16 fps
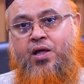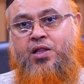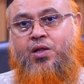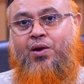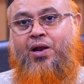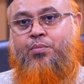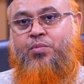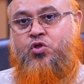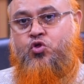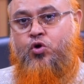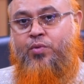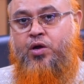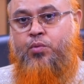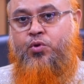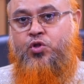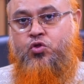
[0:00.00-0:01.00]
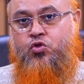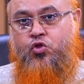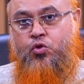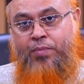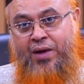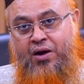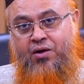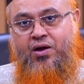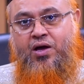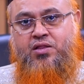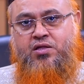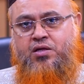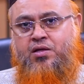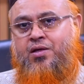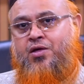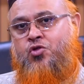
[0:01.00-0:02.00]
তাহলে আপনার সময়ের মধ্যে যত বারাক আছে